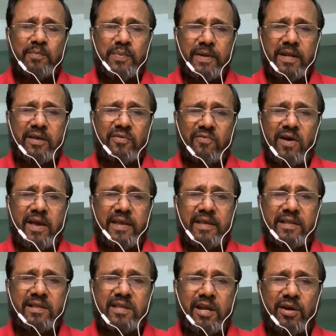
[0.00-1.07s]

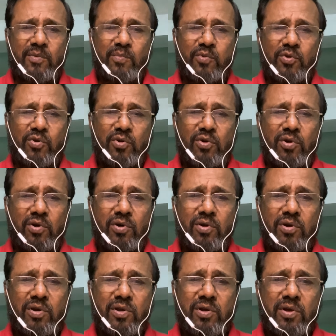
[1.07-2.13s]
பிறர்வாய் தன் பொருள்
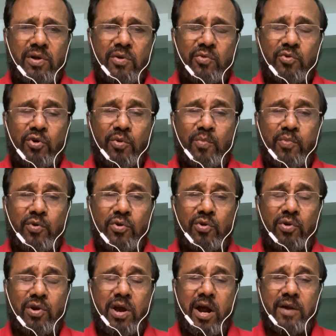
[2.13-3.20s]

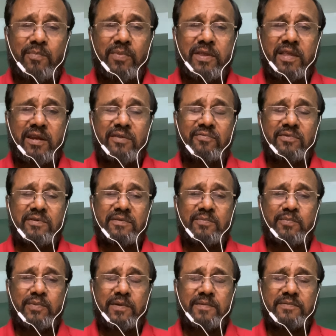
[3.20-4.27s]
நுண்பொருள் காண்பதறிவு
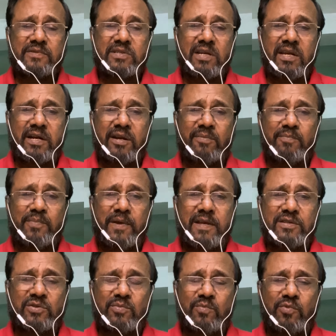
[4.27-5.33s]
இப்போ சிலரிடம்
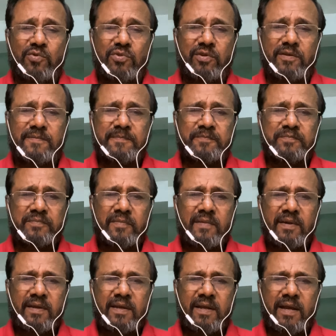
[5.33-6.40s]
பேசும்போது
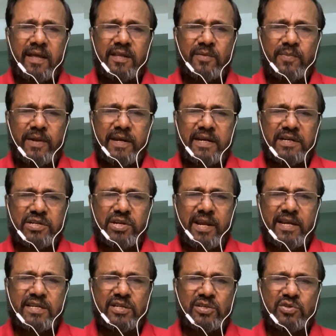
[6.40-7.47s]
அதுக்கு பேர்
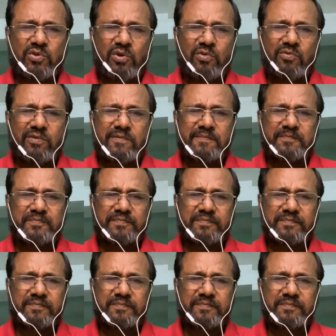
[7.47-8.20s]
இன்ட்ராக்ஷன் சொல்லுவோம்